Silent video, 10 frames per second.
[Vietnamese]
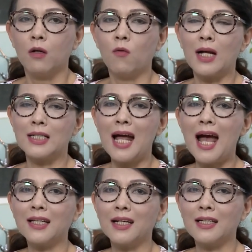Ngoài
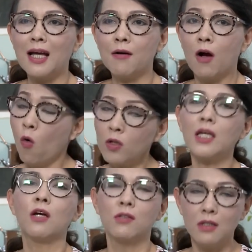ra thì uh, uống
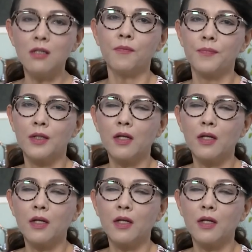nhiều nước.